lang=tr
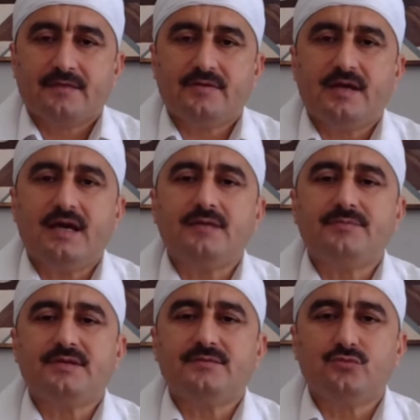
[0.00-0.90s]
Ve her
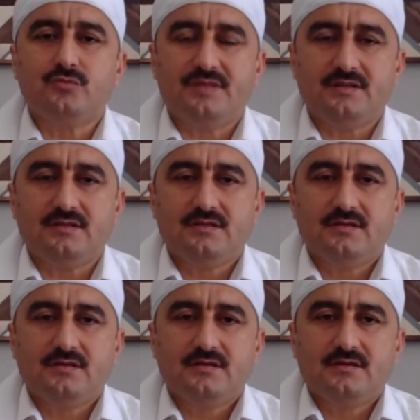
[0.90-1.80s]
bir mümin
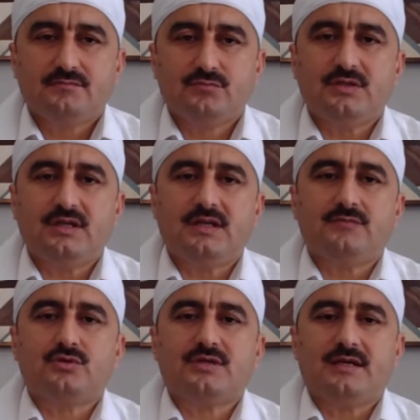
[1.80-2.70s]
bununla
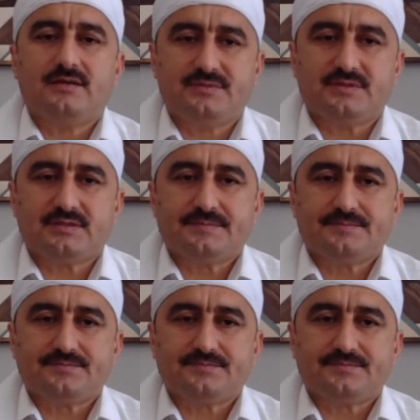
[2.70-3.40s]
mükelleftir.